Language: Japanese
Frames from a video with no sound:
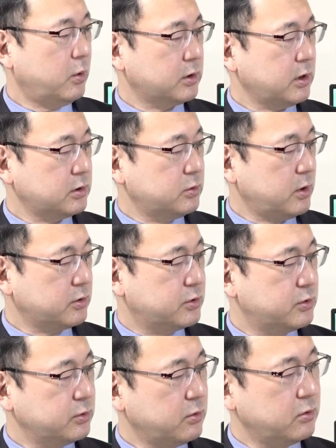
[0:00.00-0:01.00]
私は
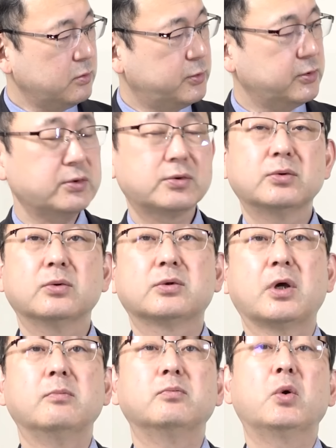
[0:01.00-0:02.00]
中国武術の
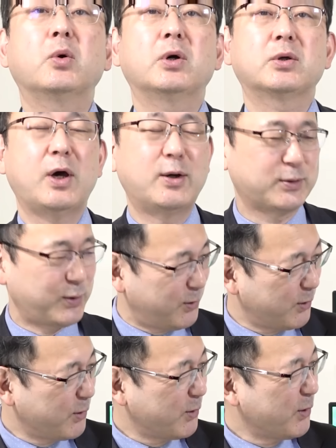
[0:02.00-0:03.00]
専門家である
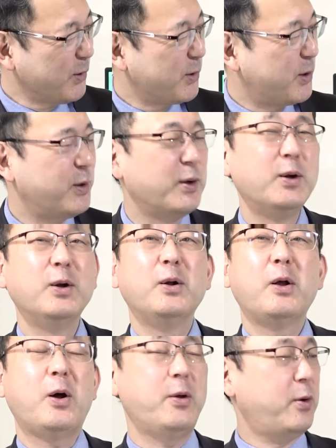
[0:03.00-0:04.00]
とあ